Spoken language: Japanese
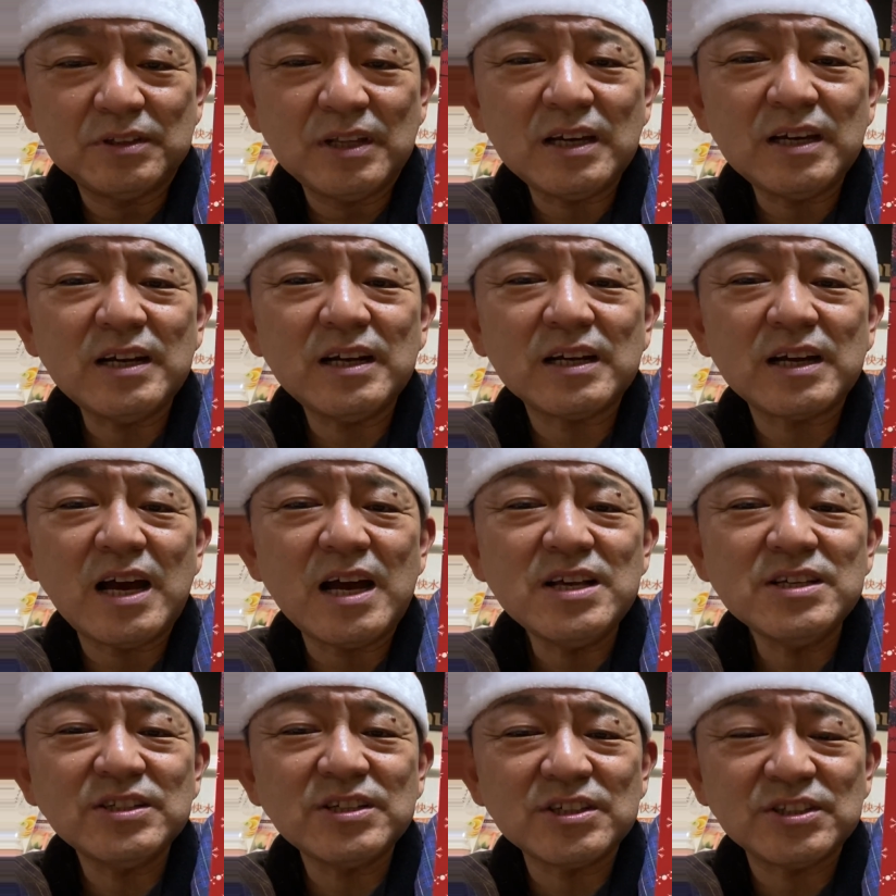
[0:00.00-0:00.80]
だから
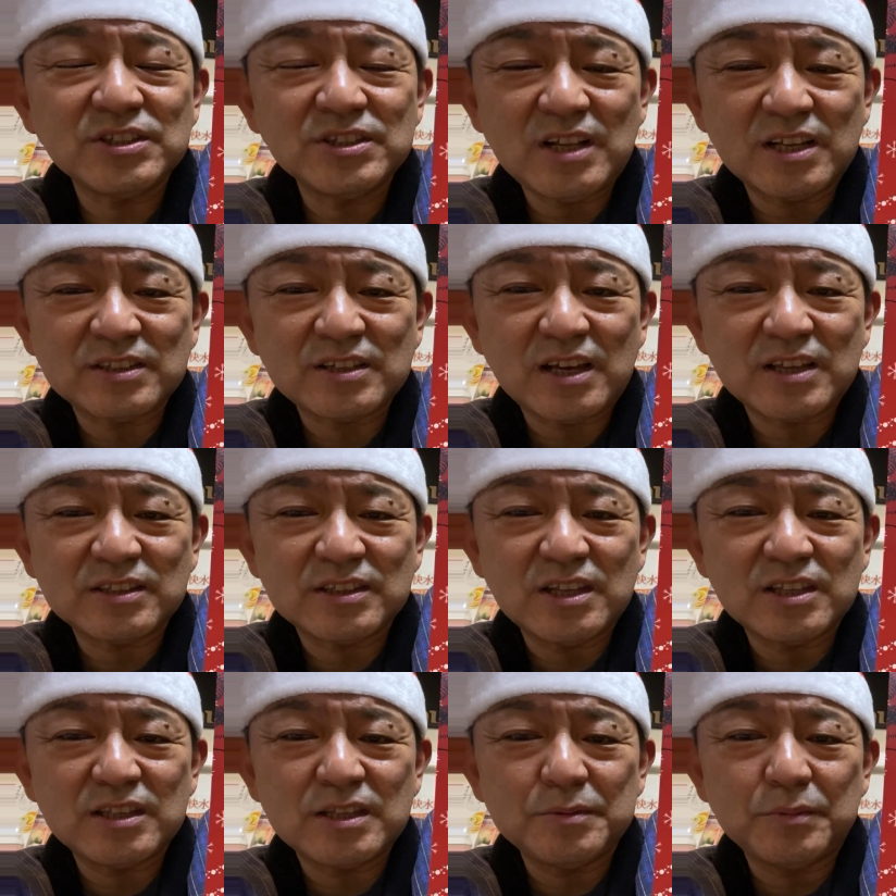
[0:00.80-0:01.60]
感謝しなさいっ
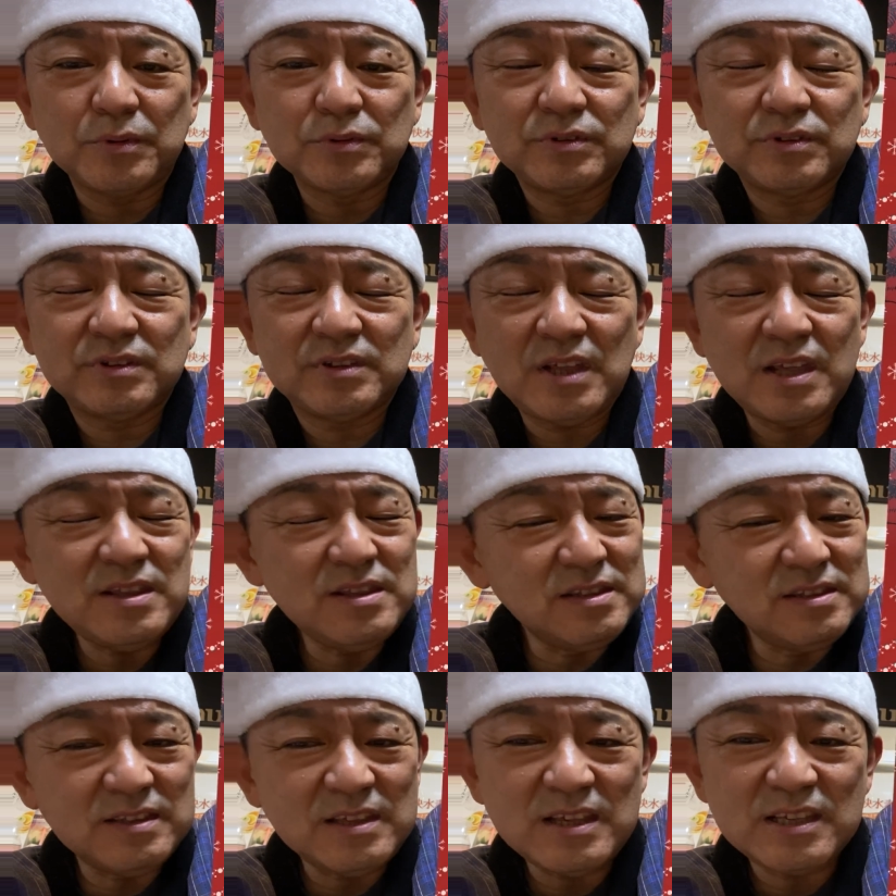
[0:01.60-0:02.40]
て言っても
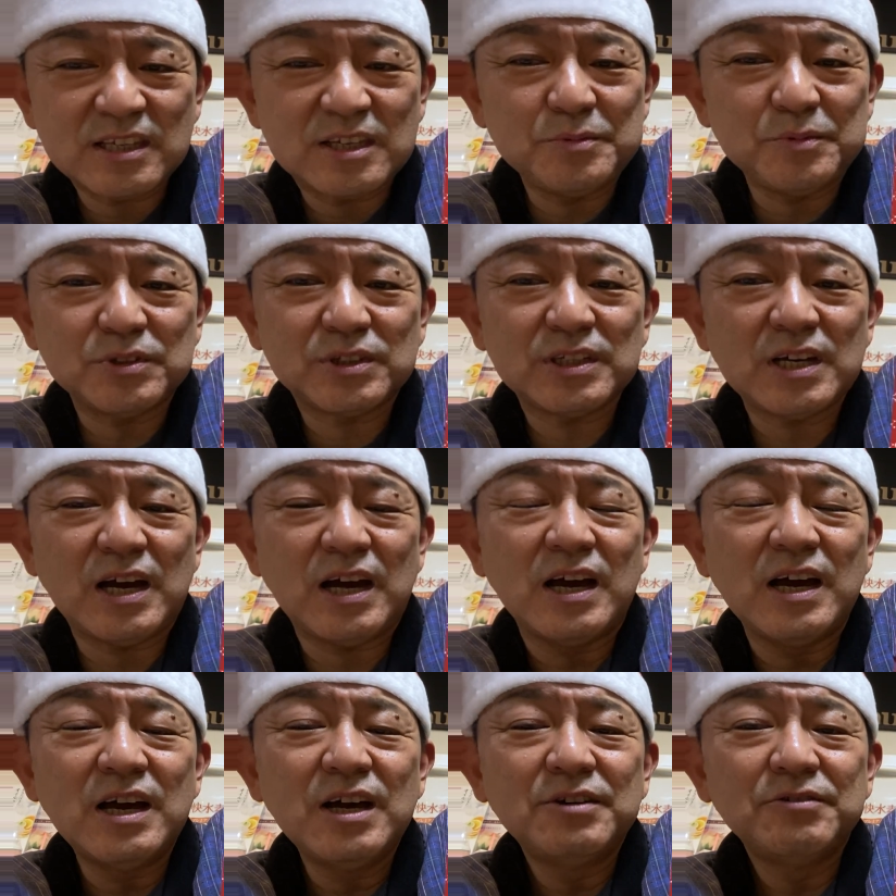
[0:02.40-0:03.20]
全然気持ち
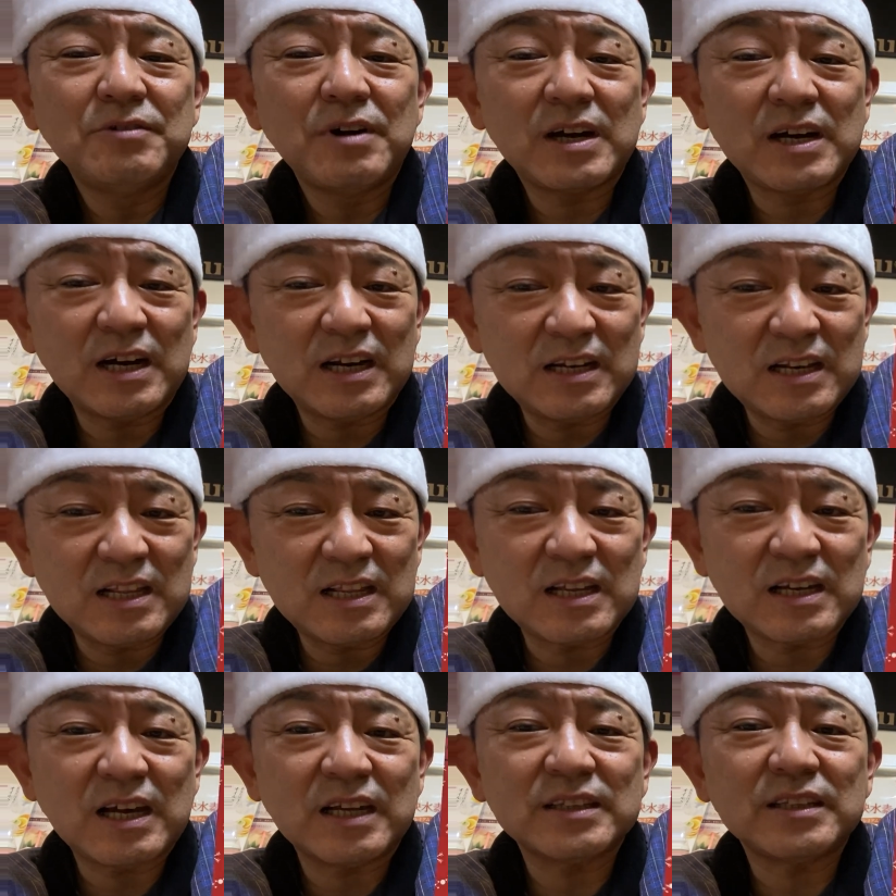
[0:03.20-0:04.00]
がわから
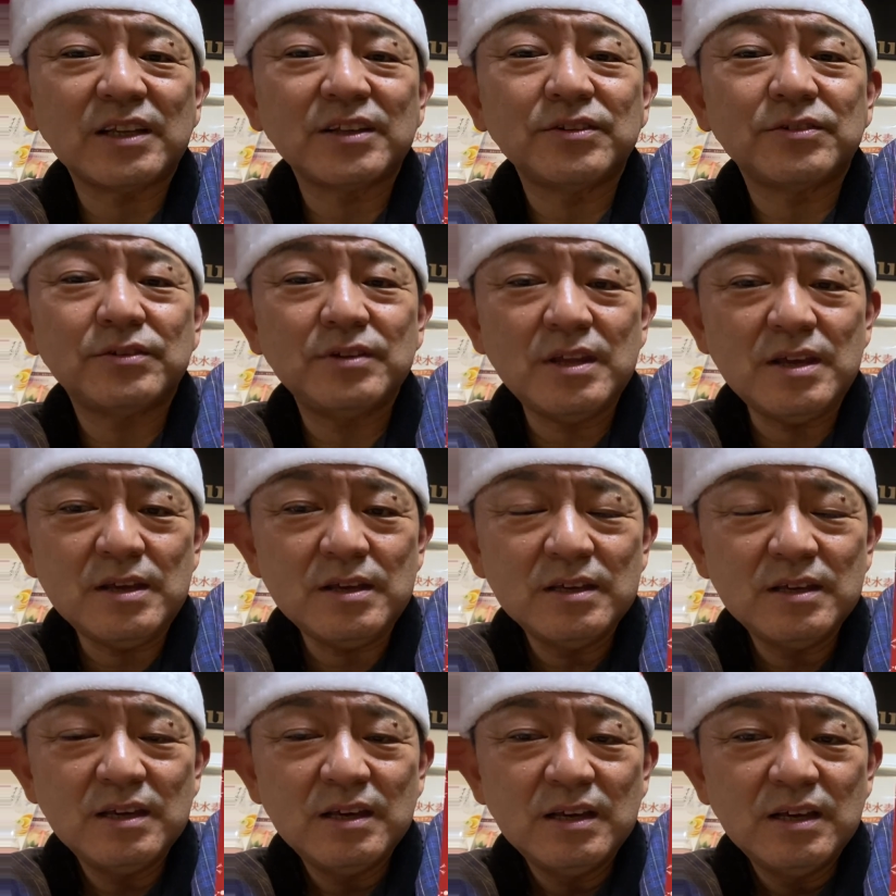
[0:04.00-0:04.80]
なかったんです
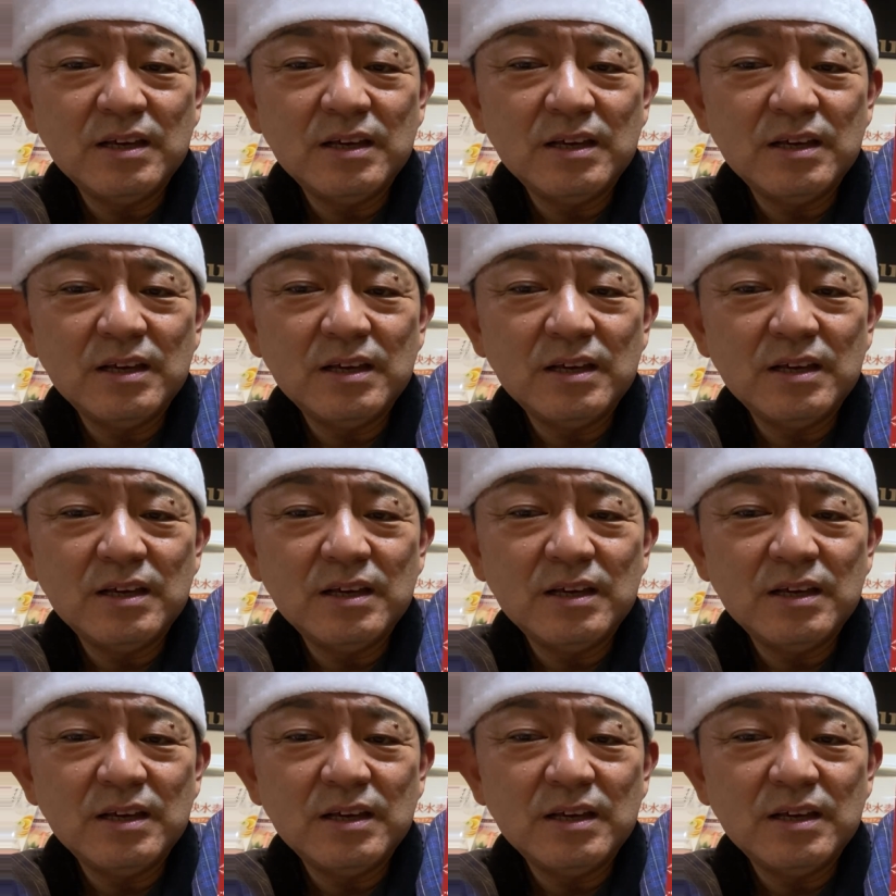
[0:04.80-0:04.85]
ね。